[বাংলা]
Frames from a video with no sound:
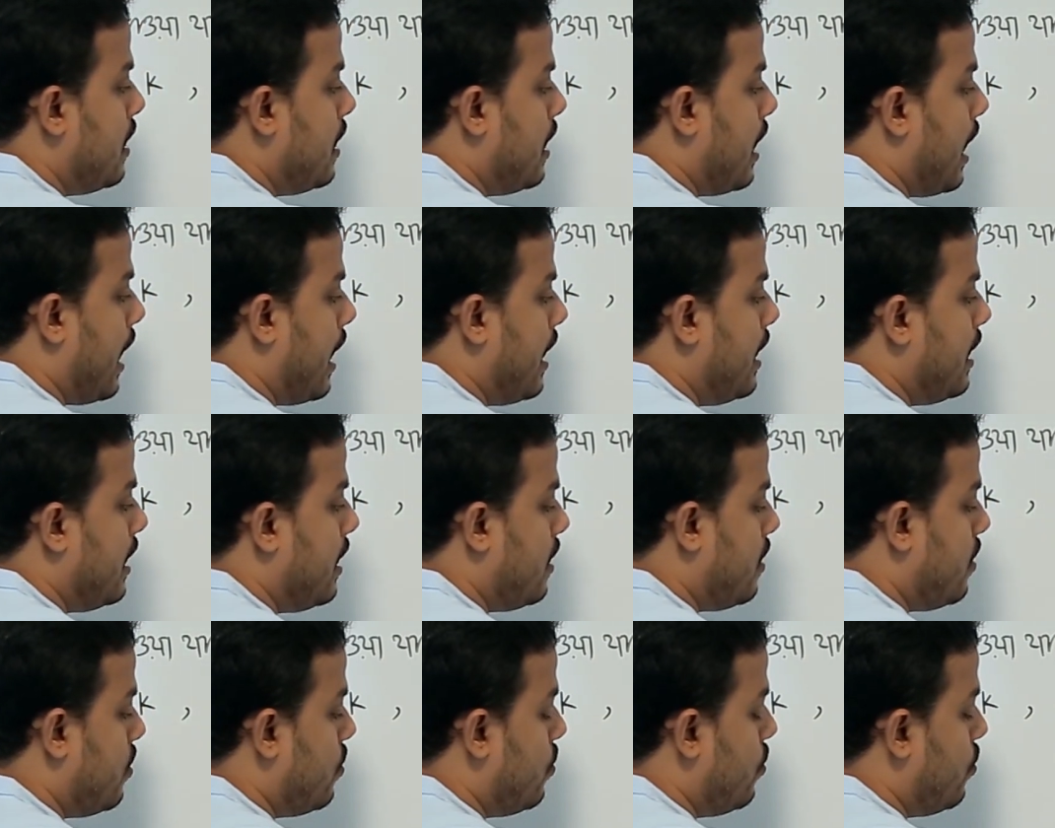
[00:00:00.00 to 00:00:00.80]

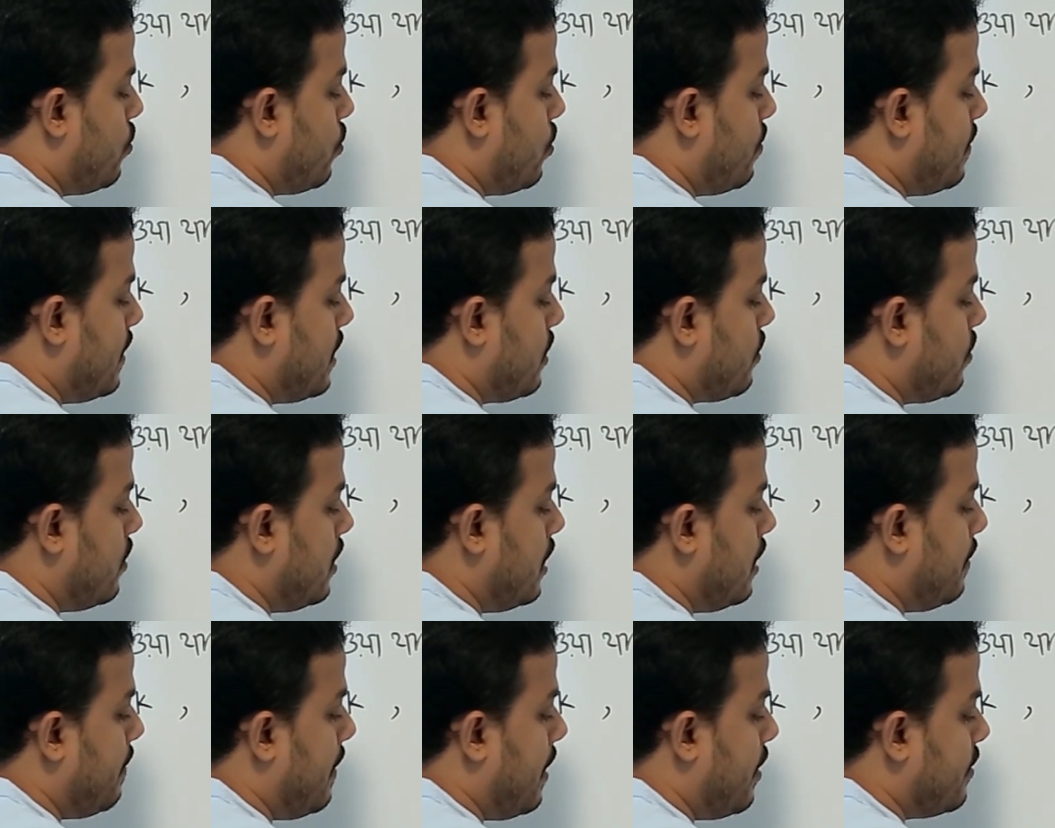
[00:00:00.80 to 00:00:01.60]
নাইনের রুট ওভার
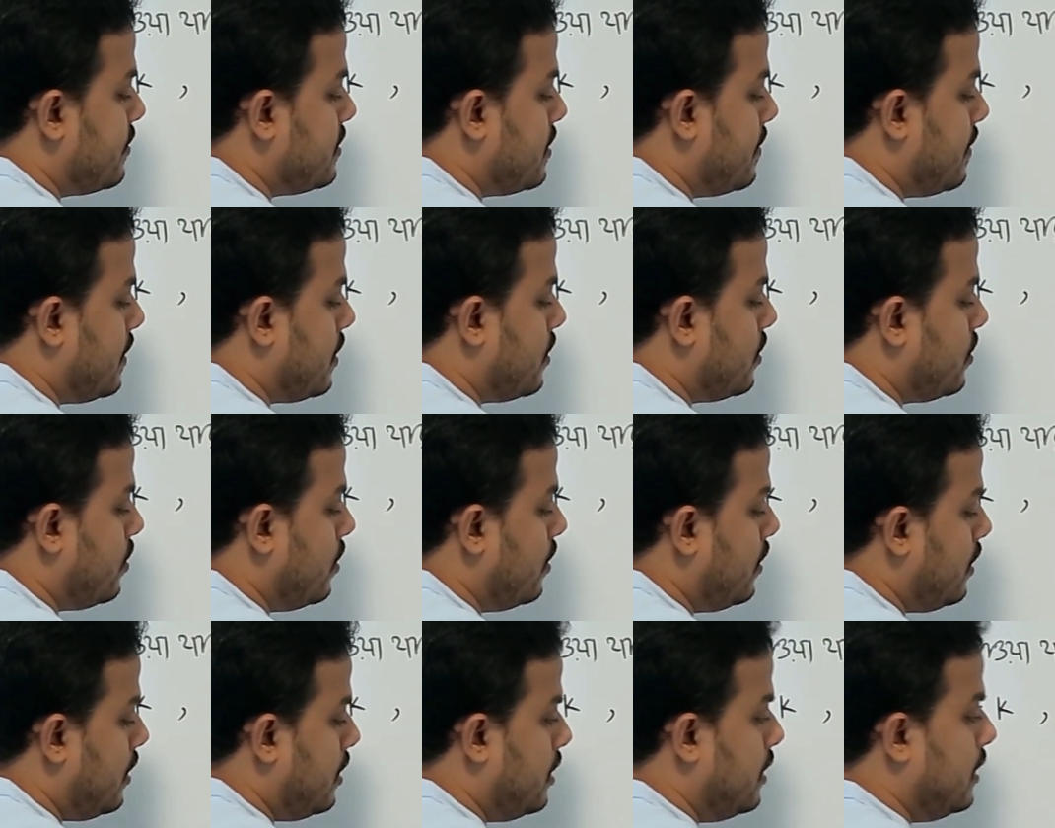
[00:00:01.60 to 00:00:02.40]
করলে পাওয়া যাবে কত
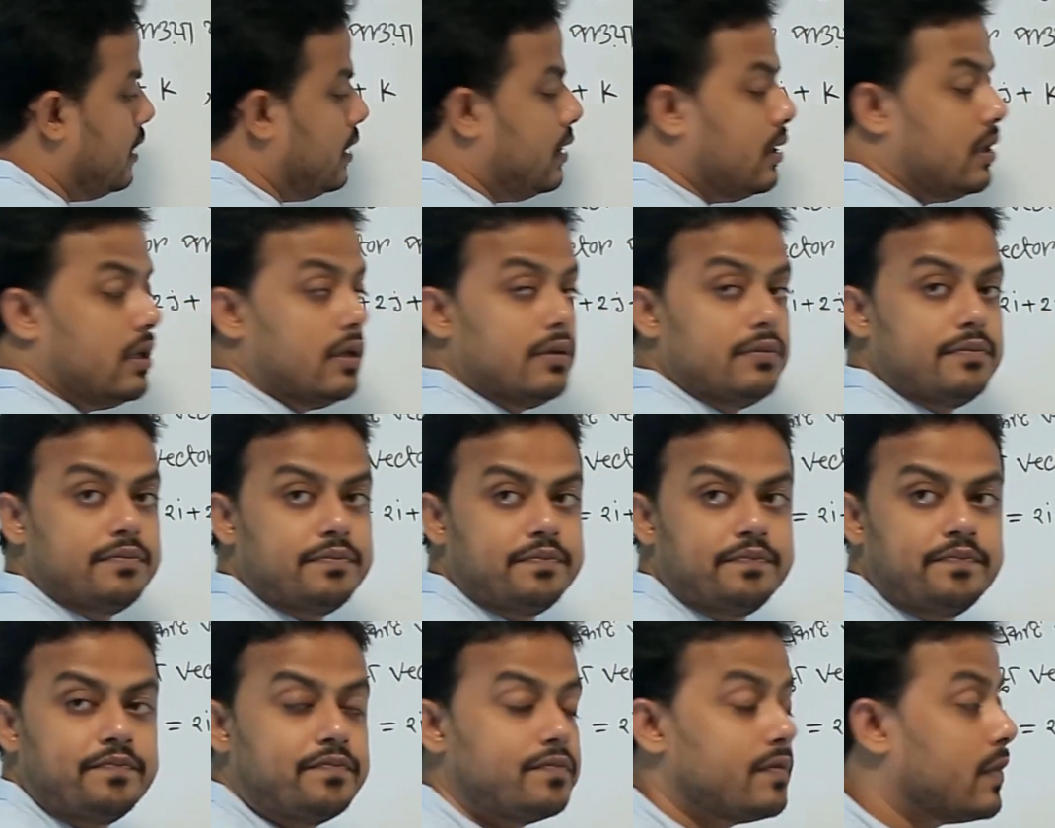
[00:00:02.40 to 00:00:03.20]
থ্রি
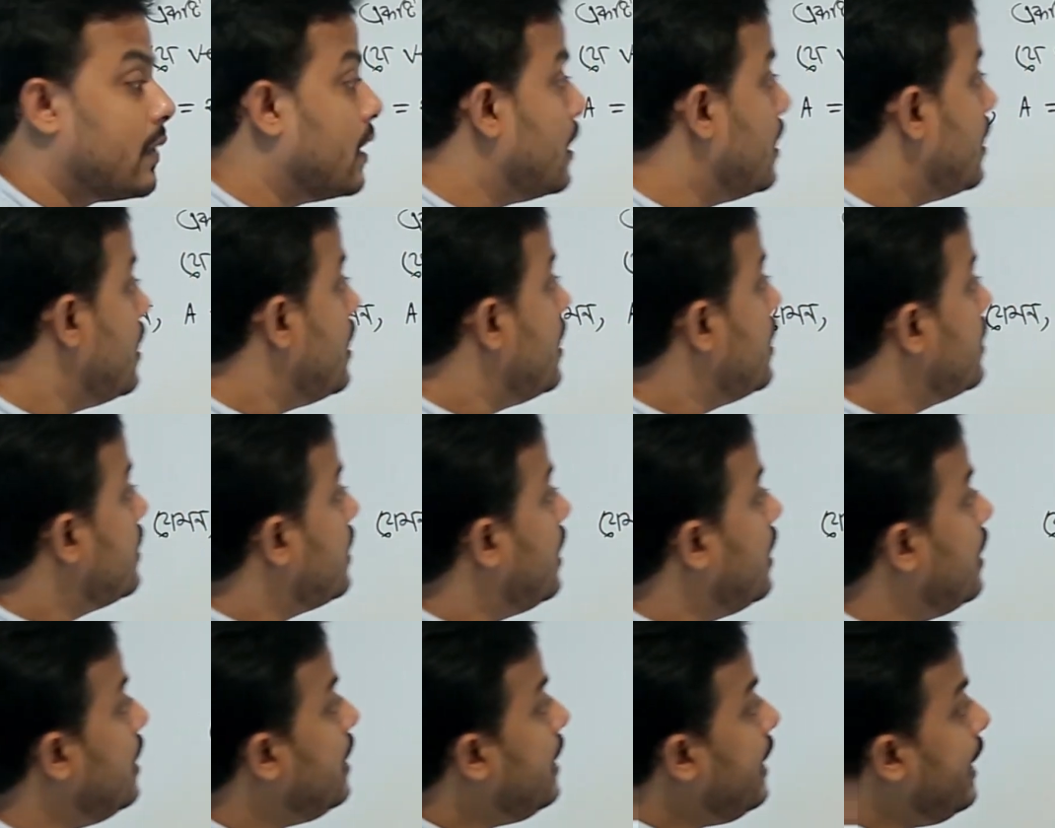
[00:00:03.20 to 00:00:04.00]

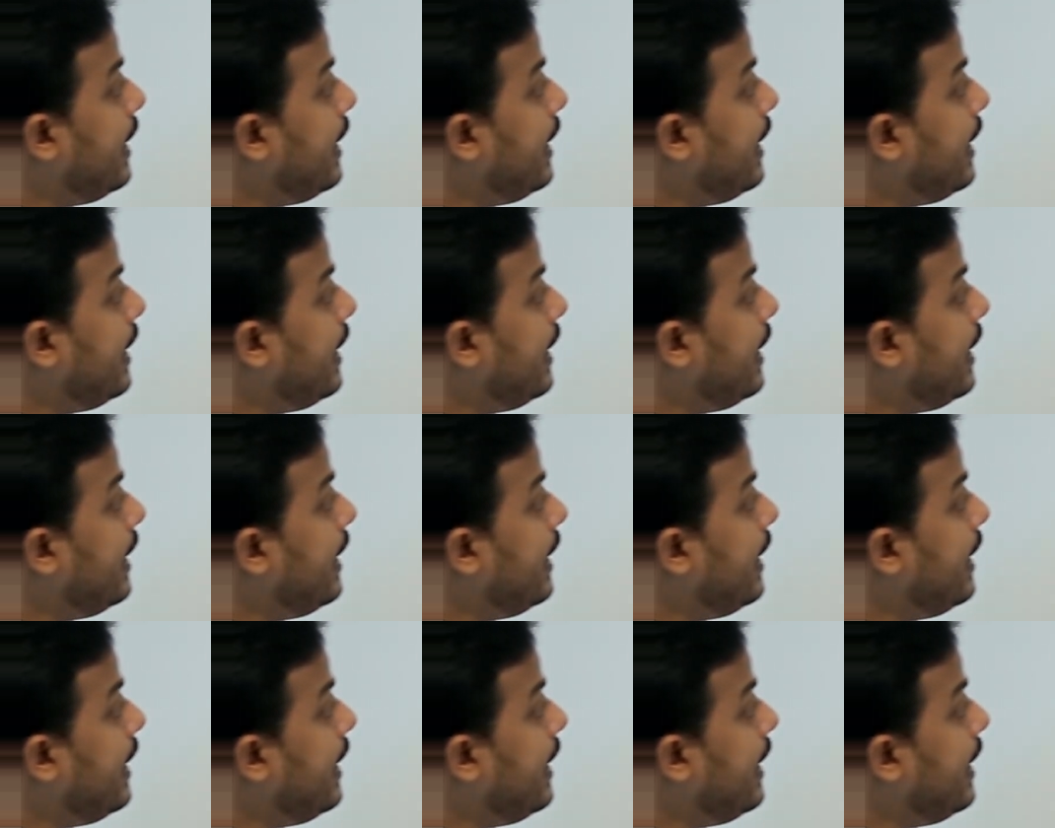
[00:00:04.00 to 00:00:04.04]
তাহলে